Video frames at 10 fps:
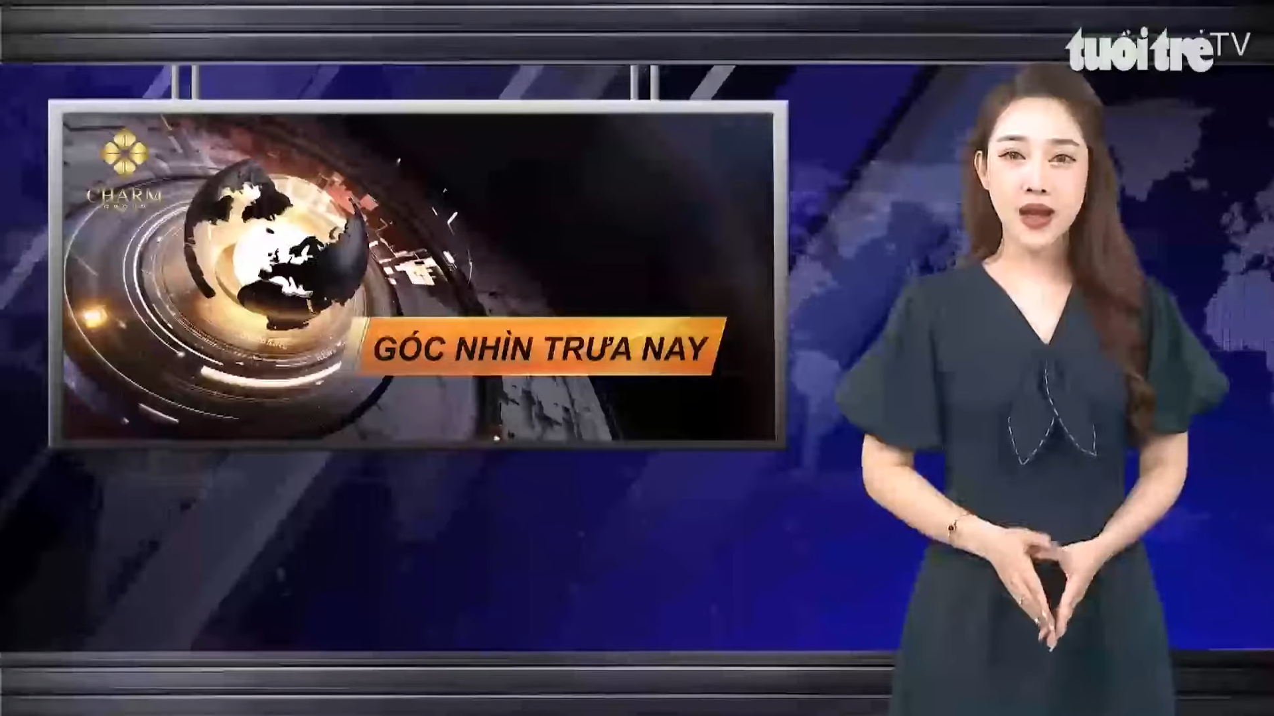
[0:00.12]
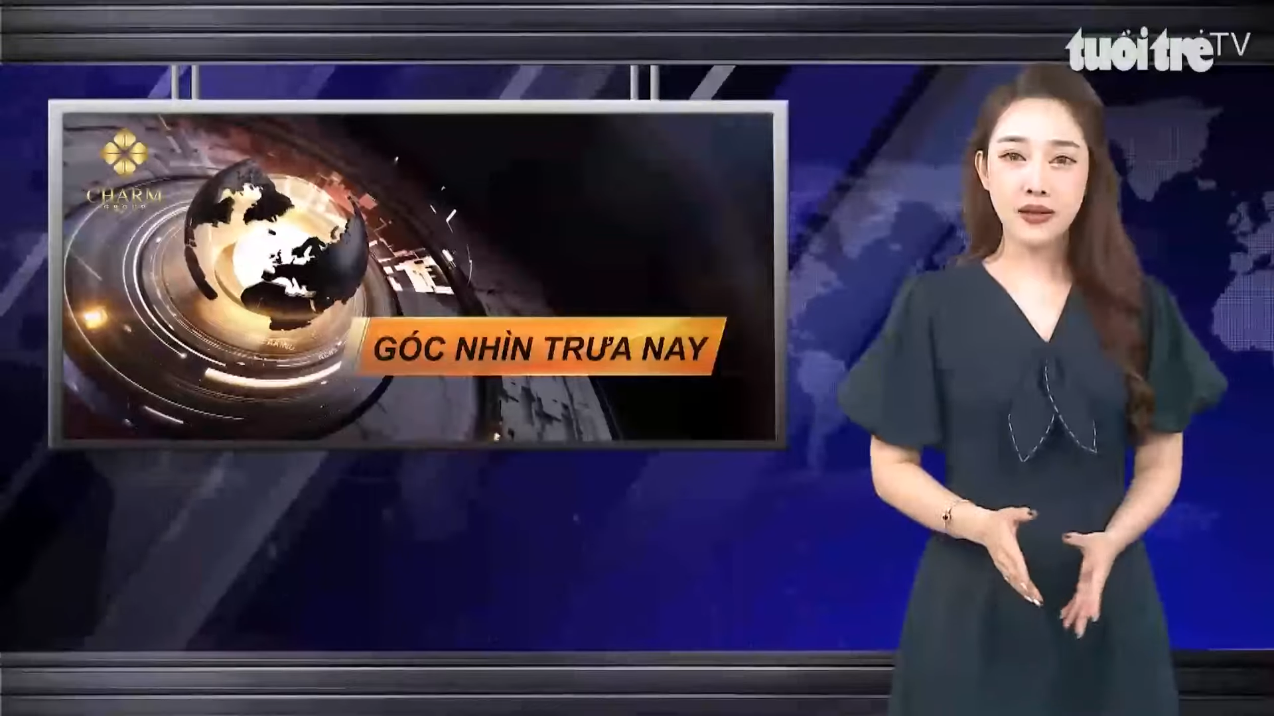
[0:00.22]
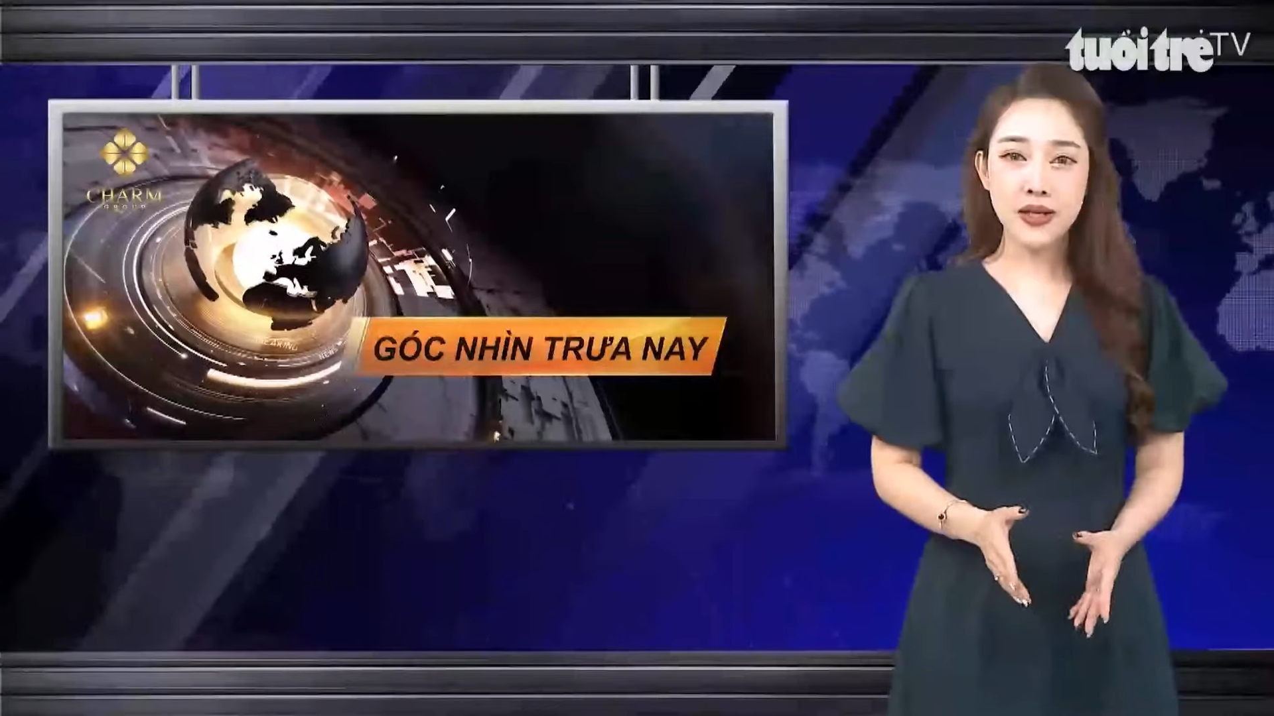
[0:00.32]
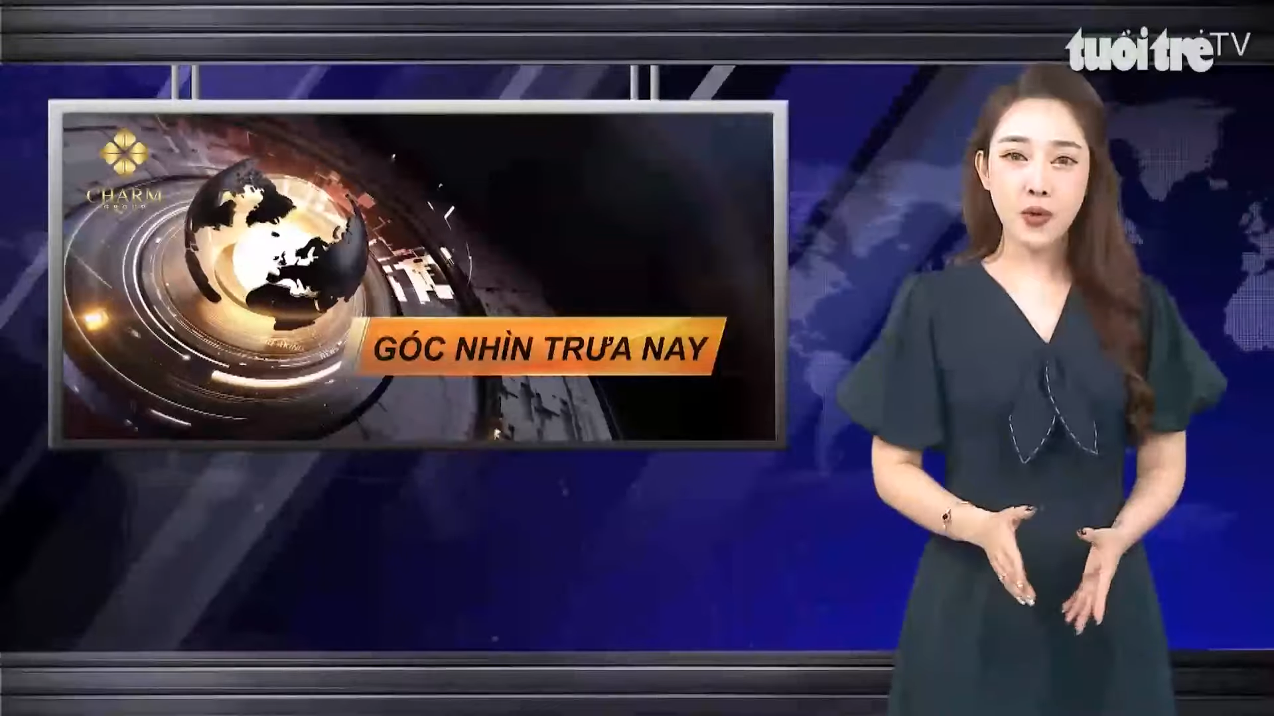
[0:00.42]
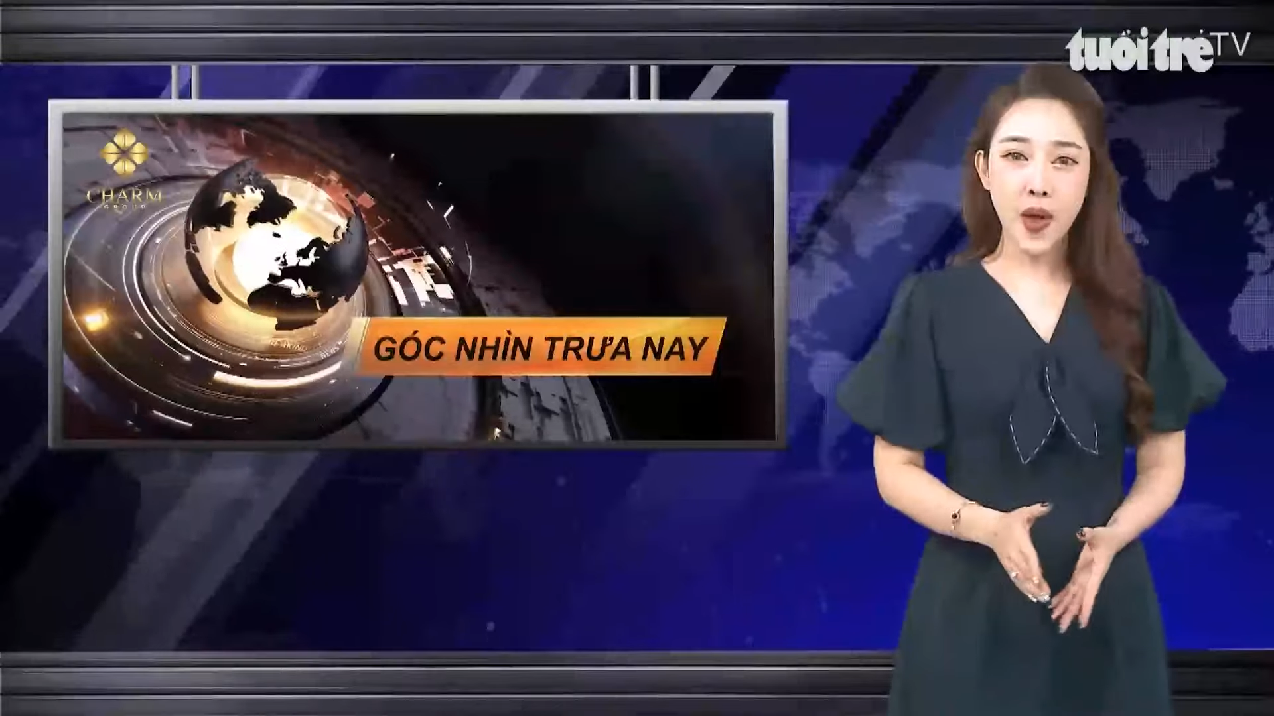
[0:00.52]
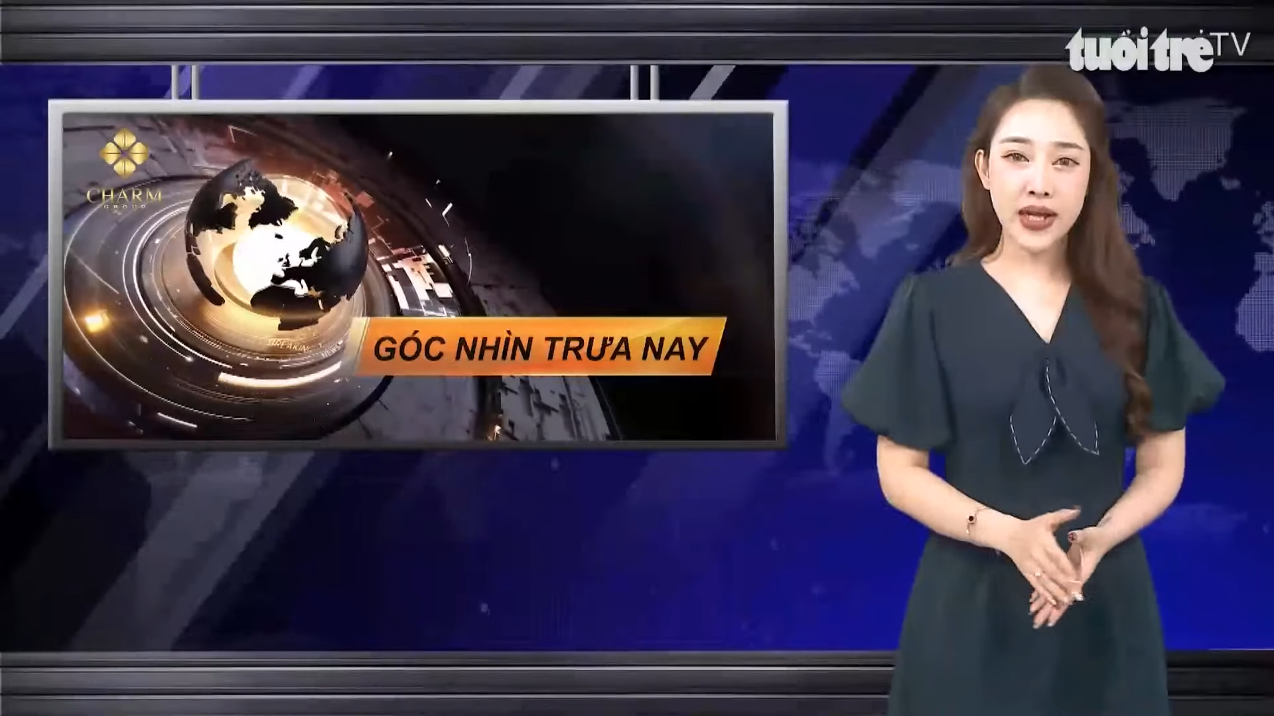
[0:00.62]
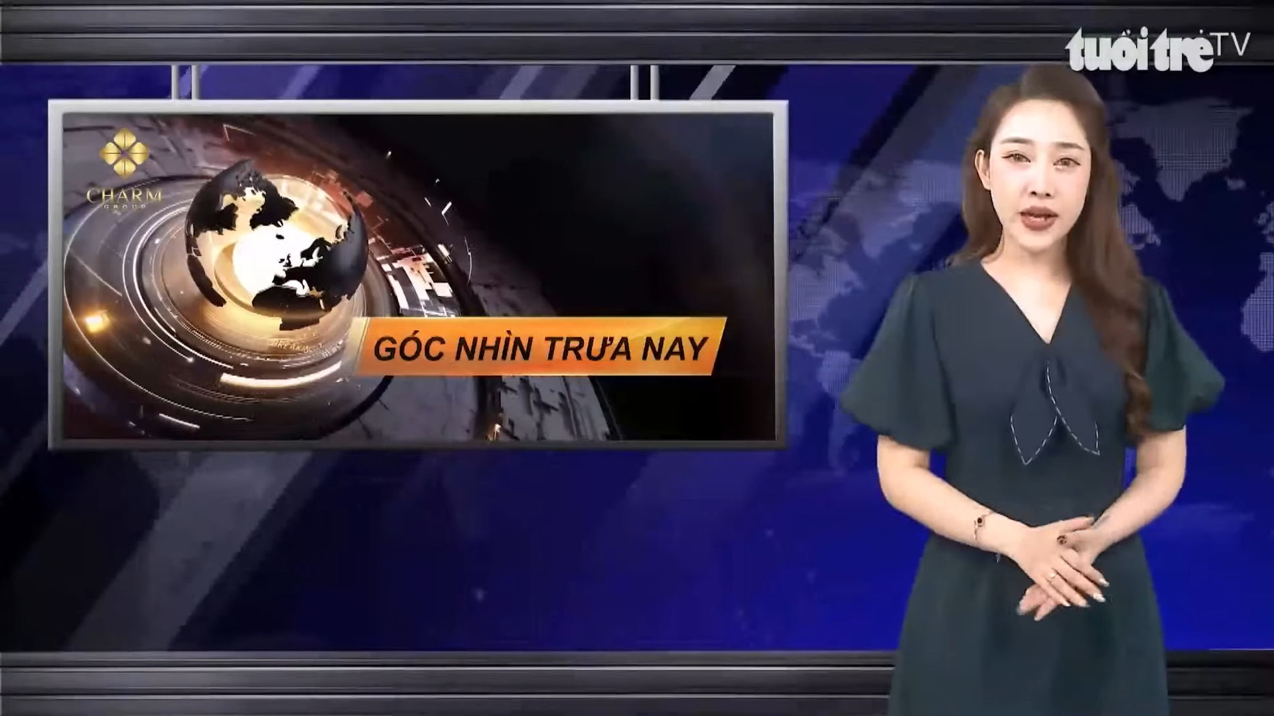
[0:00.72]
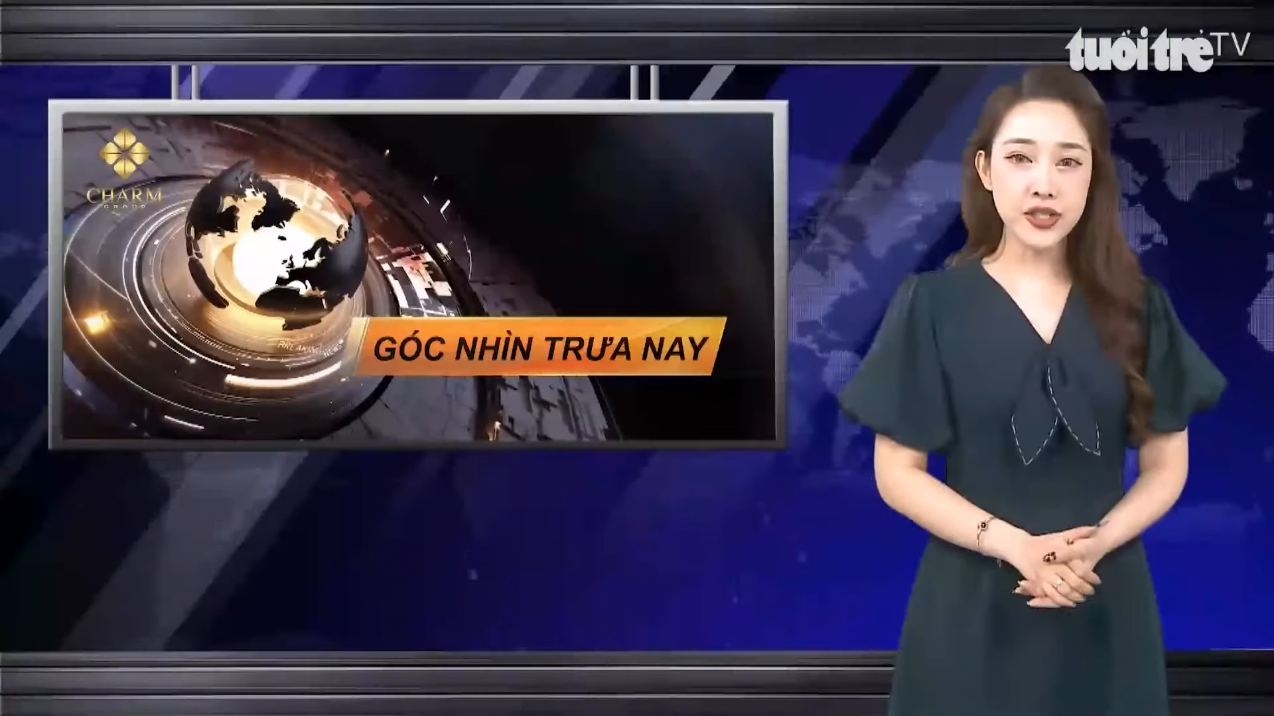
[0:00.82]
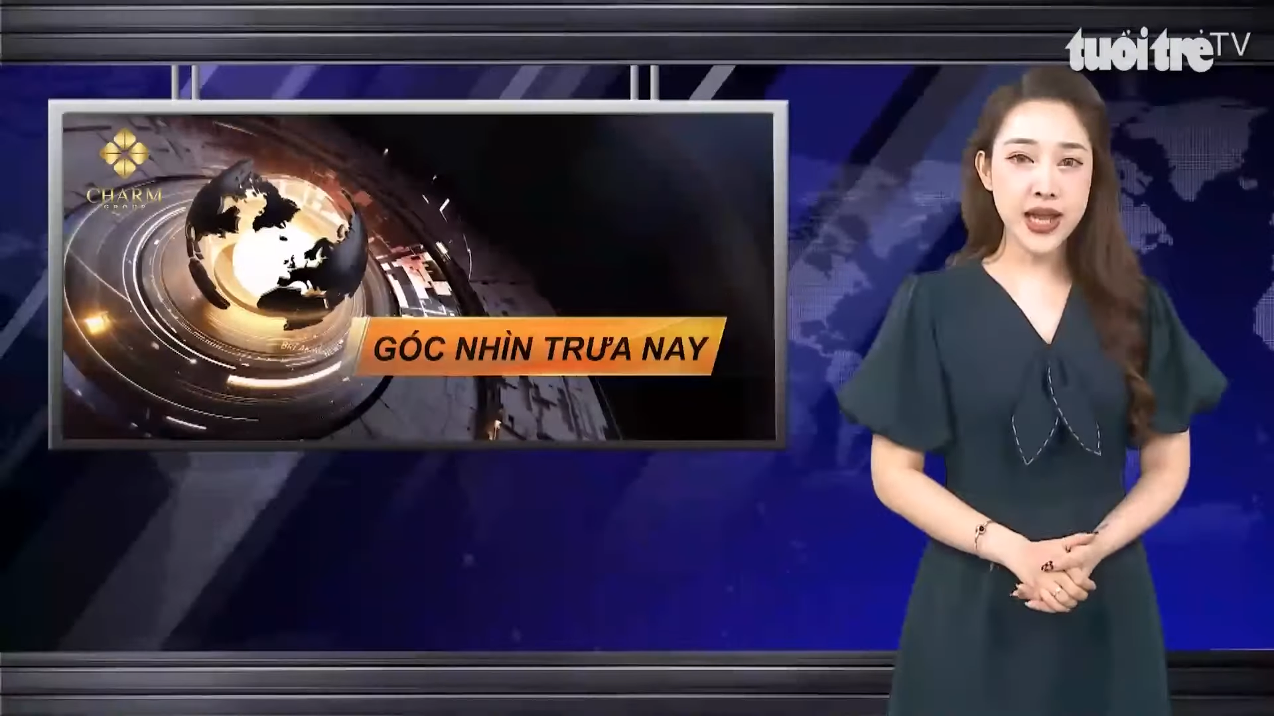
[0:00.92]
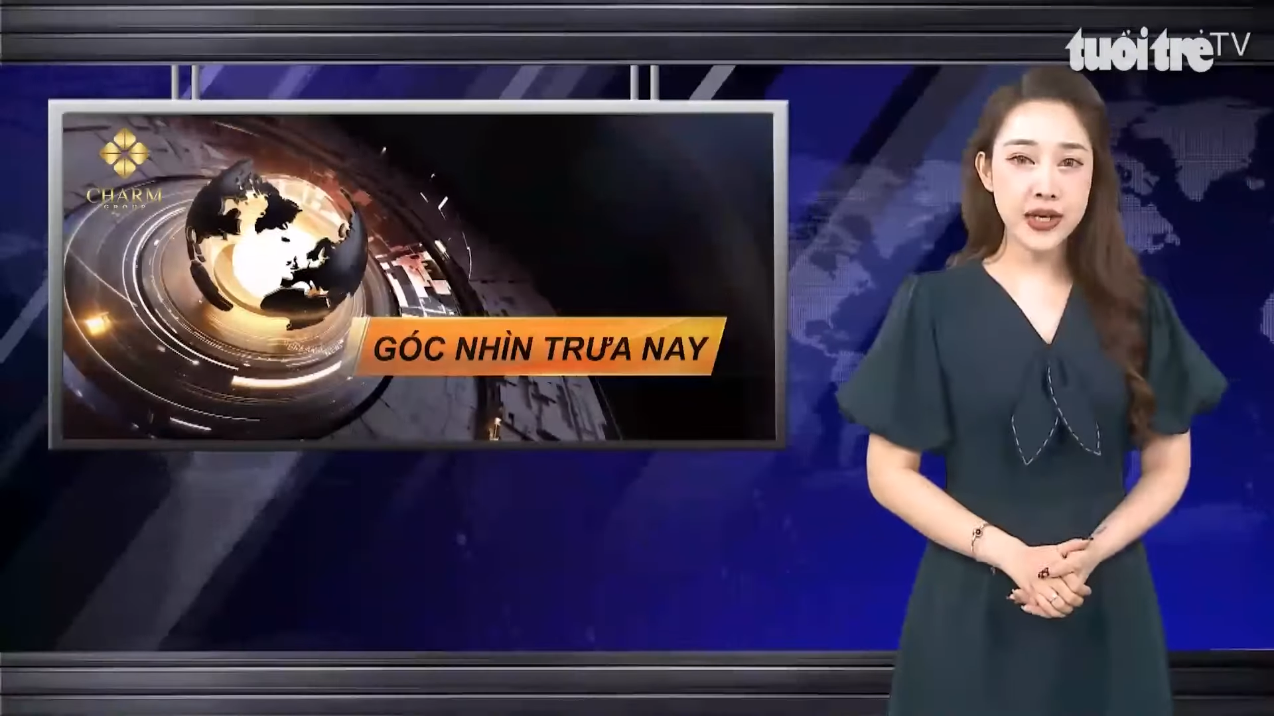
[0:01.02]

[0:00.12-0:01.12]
Cơ quan Cảnh sát